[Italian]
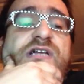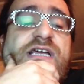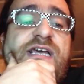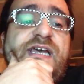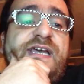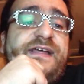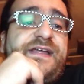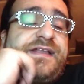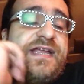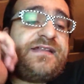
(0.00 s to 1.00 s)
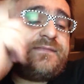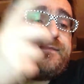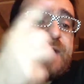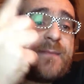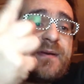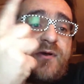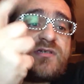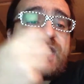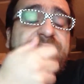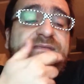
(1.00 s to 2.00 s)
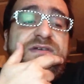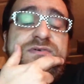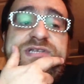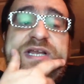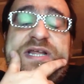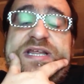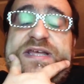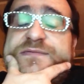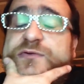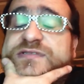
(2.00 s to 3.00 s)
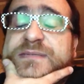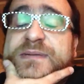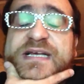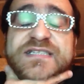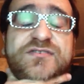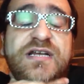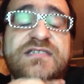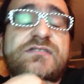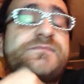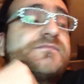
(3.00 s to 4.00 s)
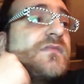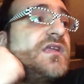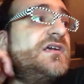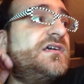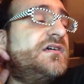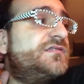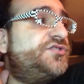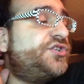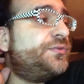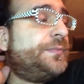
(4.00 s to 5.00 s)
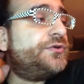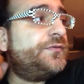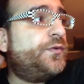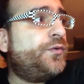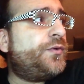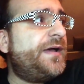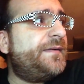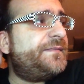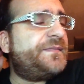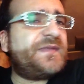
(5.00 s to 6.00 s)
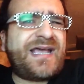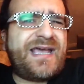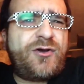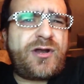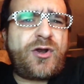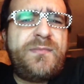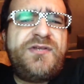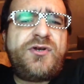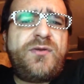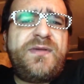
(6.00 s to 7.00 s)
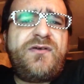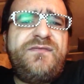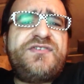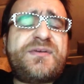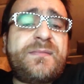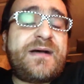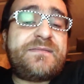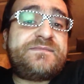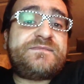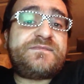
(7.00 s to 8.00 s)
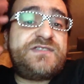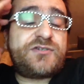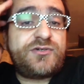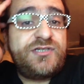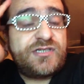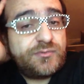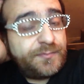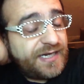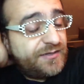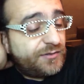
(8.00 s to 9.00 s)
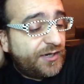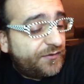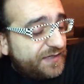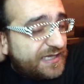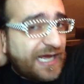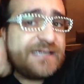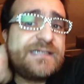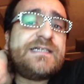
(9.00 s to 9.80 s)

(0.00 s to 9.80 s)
E niente, la prima cosa che vi volevo dire è questa applicazione che sto dicendo un po' dovunque che ancora non mi, non mi convince, ma mm, visto che ogni tanto prendo le novità,